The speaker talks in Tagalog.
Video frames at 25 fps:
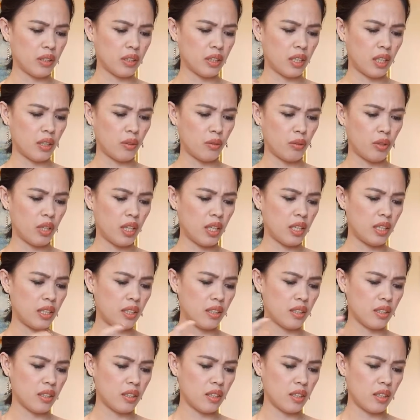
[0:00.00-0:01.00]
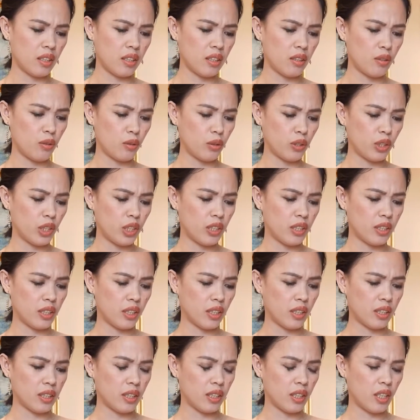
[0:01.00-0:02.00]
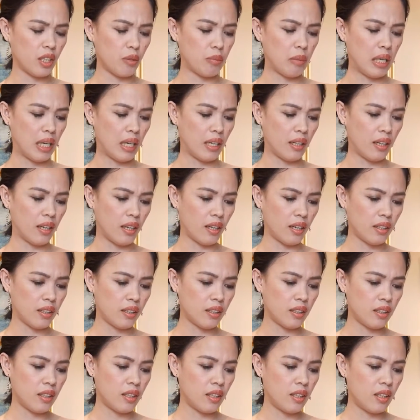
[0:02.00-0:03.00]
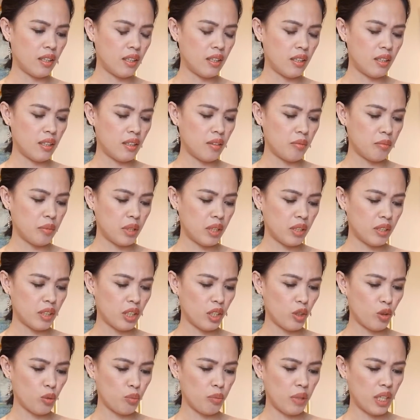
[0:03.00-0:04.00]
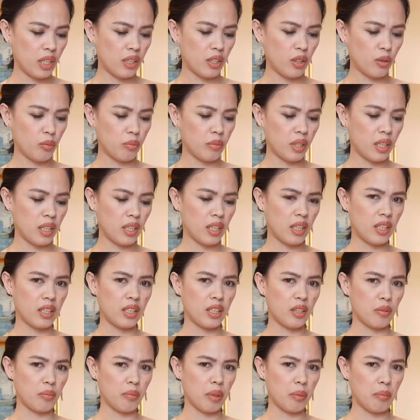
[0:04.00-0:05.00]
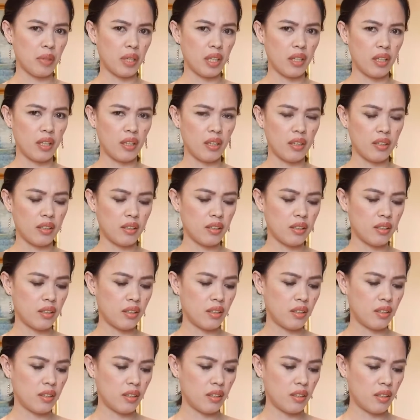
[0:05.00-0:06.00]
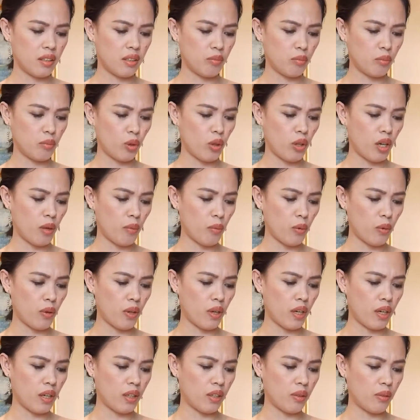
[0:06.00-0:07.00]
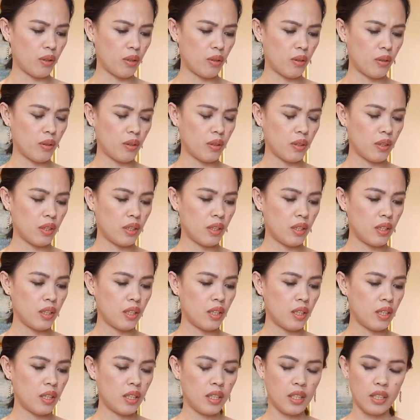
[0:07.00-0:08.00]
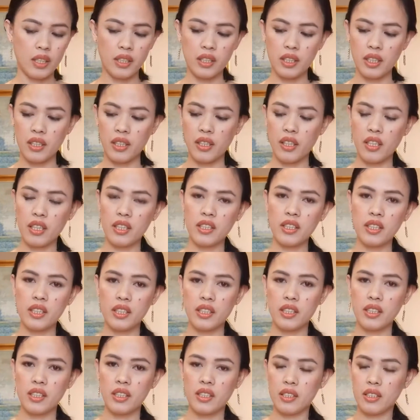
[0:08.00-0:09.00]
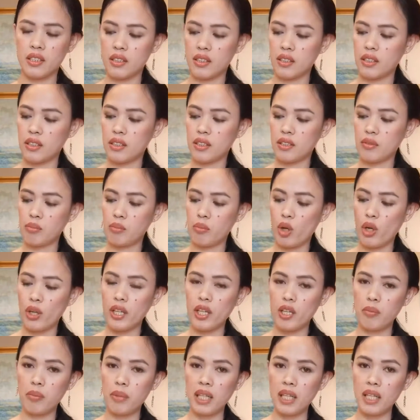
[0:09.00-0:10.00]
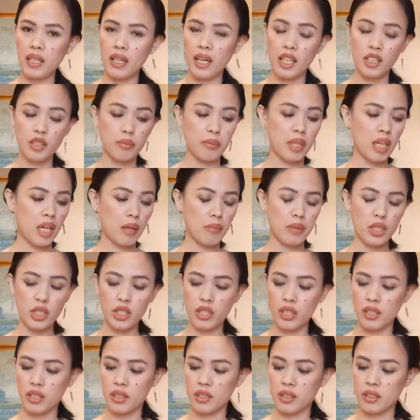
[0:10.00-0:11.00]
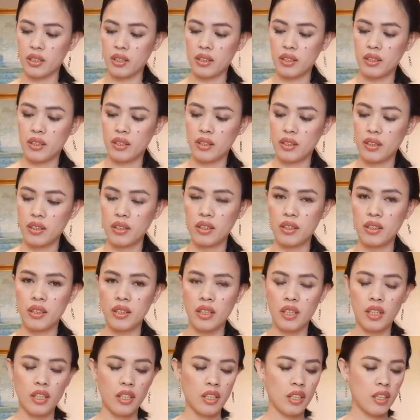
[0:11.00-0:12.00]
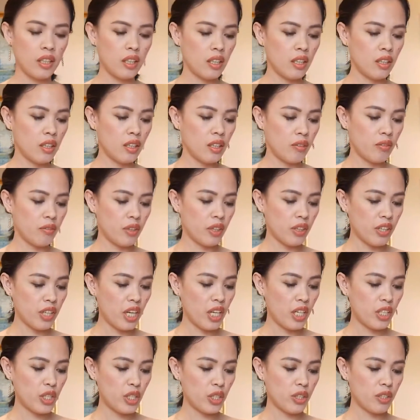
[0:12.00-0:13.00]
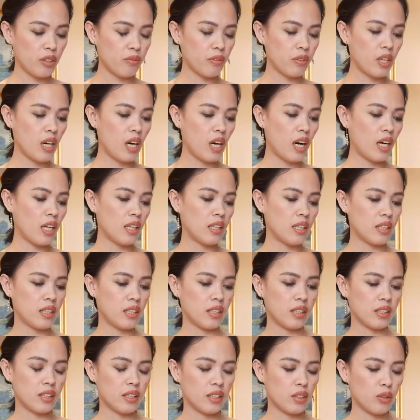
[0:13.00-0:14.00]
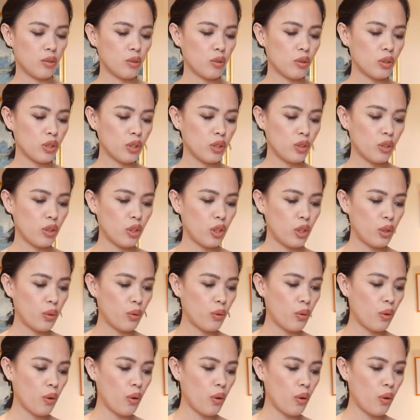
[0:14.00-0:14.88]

ano yan eh, si Dolce sa si Gabbana. Parang di ko bet yung mga ganyang may mga mukha-mukha, ewan ko. Tapos in this model pala guys, marami siyang variation of colors. Kung gusto nyo